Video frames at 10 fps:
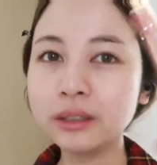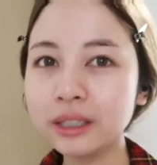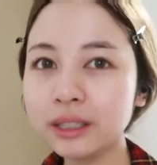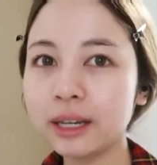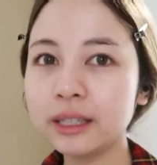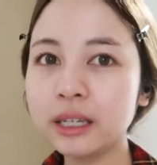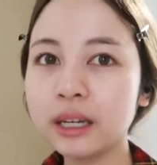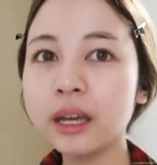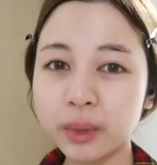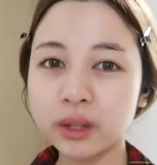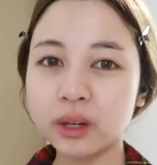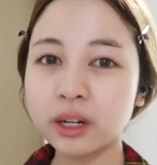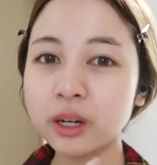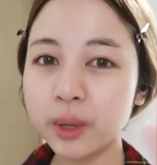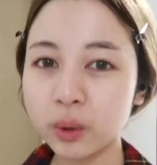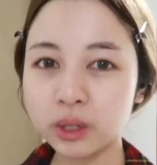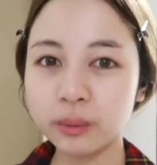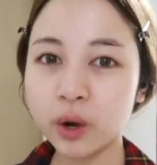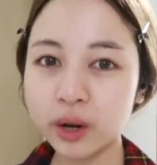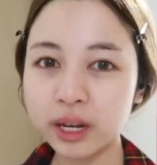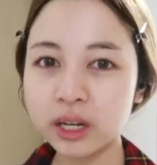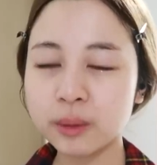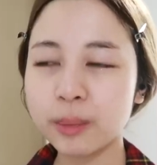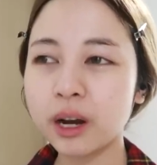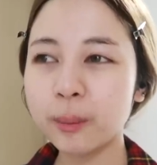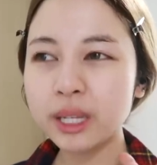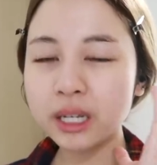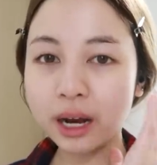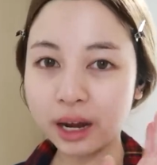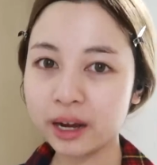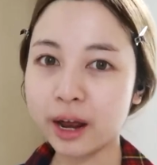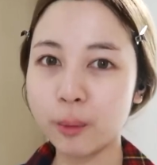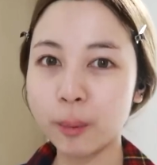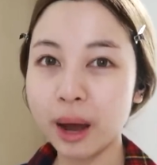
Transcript: จริงใช้จริงเหมือนตอนนั้นคือผิวจริงไม่ค่อยดีใช่ปะแล้วไปเจออากาศหนาว